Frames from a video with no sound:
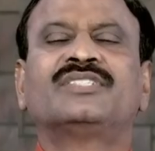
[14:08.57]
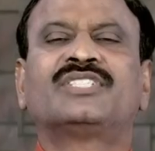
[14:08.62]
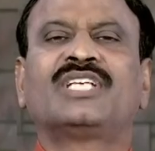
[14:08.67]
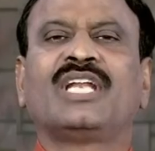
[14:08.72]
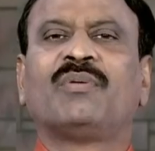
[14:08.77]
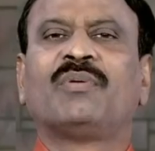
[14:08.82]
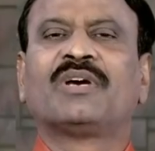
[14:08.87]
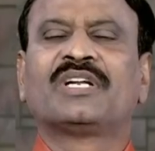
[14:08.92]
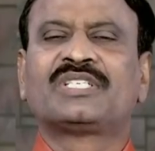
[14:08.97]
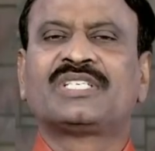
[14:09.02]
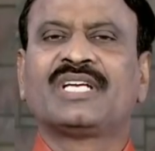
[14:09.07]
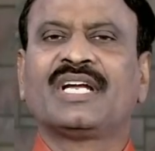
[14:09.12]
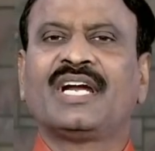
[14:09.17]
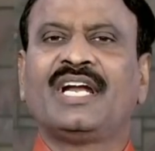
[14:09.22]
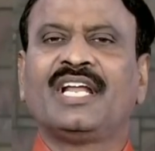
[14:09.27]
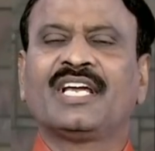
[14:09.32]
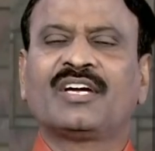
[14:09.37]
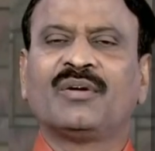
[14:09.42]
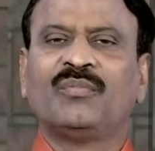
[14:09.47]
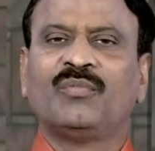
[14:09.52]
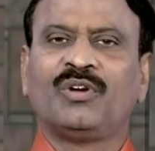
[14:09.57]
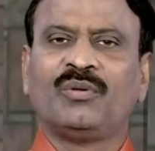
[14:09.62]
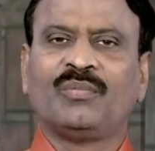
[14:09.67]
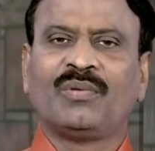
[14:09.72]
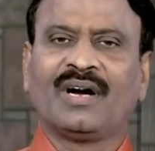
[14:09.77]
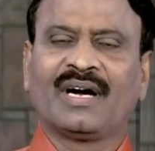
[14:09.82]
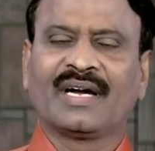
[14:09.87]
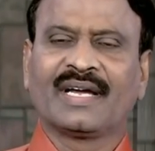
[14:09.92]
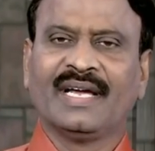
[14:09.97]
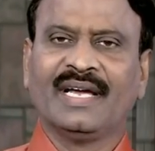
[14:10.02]
சில வருஷங்களுக்கு
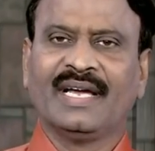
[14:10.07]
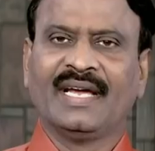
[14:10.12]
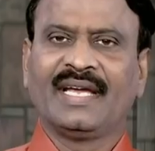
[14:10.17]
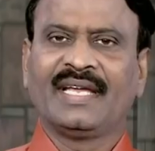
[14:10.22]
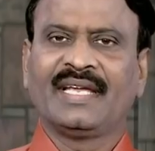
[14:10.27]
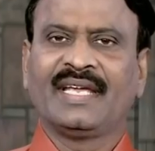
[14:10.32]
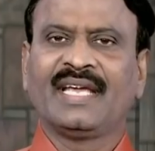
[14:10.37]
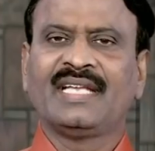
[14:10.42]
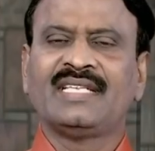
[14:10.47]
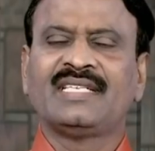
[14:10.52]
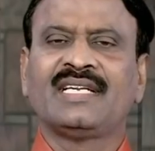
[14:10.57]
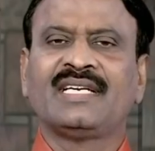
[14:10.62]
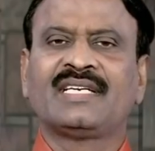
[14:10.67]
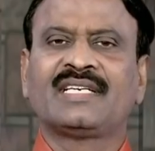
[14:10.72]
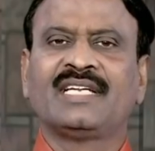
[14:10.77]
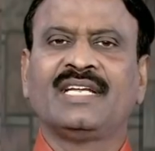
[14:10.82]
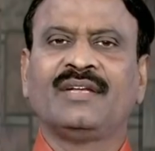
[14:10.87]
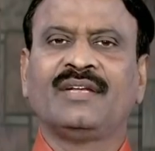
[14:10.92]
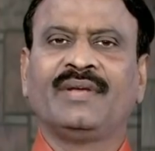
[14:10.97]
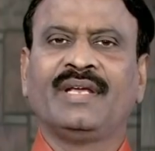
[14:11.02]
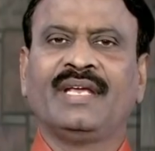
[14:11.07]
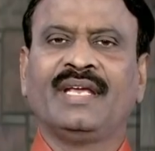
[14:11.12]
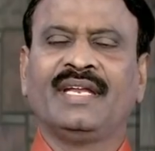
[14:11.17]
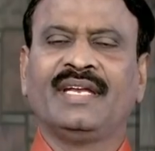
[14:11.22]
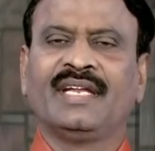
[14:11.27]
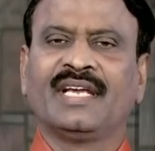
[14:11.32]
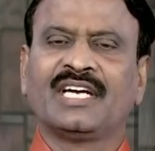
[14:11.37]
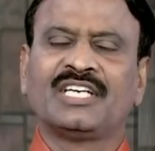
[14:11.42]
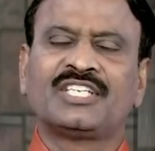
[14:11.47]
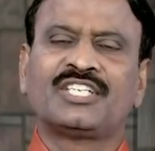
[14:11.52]
முன்பாக ஏஞ்சல் டிவி
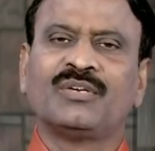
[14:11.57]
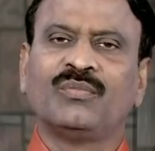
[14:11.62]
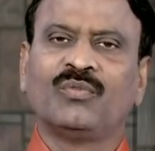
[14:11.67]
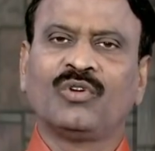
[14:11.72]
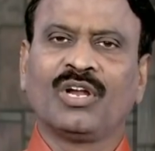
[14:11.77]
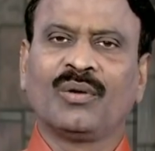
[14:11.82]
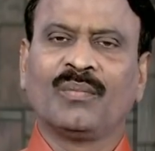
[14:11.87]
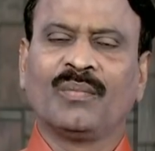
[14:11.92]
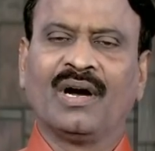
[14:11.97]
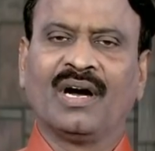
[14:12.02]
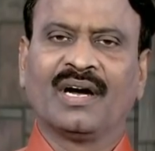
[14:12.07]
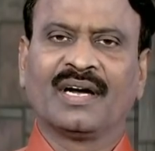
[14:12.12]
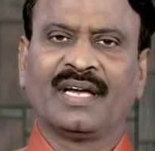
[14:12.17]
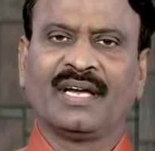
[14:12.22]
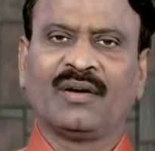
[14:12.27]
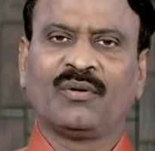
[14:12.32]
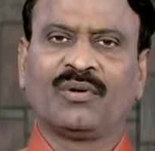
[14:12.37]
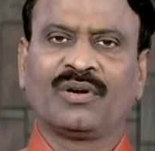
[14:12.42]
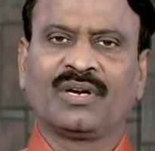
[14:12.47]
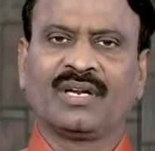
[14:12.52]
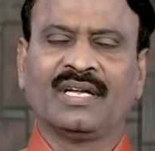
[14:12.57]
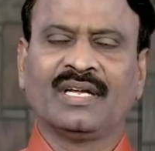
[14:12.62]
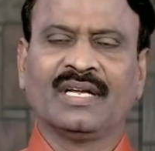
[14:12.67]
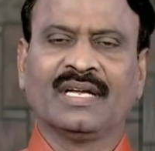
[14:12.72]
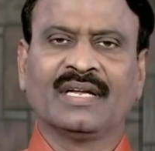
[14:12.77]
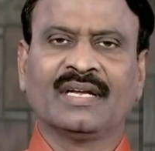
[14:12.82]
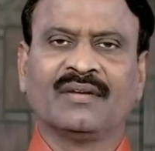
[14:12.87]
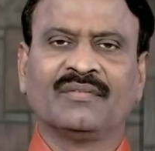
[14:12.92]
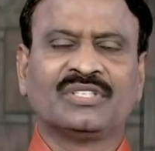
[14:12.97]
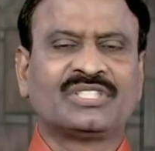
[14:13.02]
நிகழ்ச்சி மூலமாக ஒரு
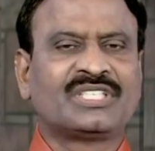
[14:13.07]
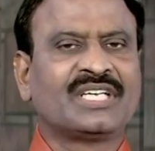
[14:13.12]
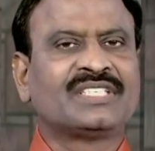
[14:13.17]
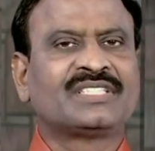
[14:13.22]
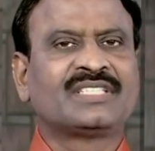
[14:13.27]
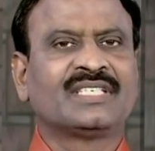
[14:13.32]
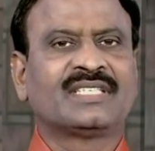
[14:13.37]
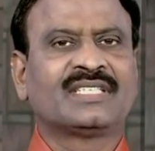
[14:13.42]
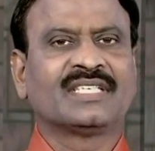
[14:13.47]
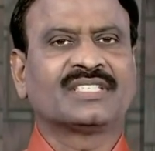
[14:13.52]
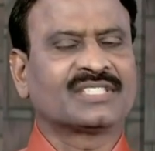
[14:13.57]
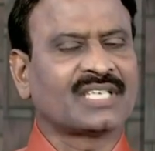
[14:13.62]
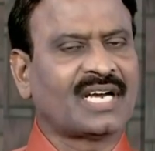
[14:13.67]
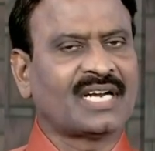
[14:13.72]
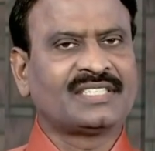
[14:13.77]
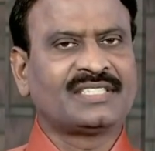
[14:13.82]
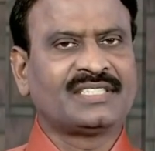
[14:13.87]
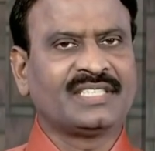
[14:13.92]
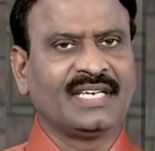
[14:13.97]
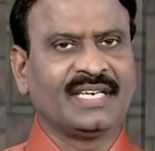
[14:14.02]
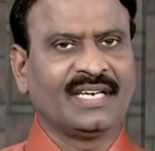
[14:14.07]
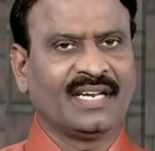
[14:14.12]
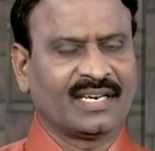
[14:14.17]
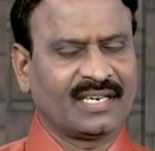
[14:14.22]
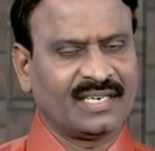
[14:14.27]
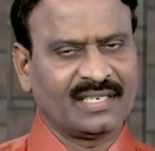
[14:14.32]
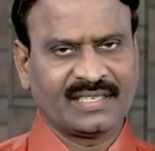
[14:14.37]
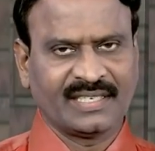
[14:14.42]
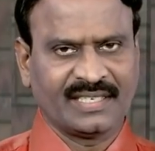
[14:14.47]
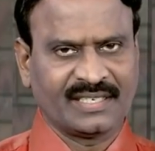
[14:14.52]
விசேஷித்த சாட்சியை
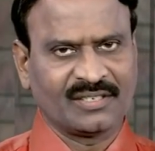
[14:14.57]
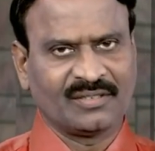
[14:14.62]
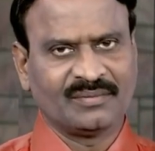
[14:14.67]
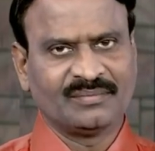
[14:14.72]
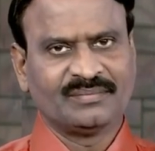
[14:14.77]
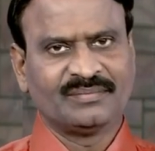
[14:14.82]
நாங்கள் கேட்டோம்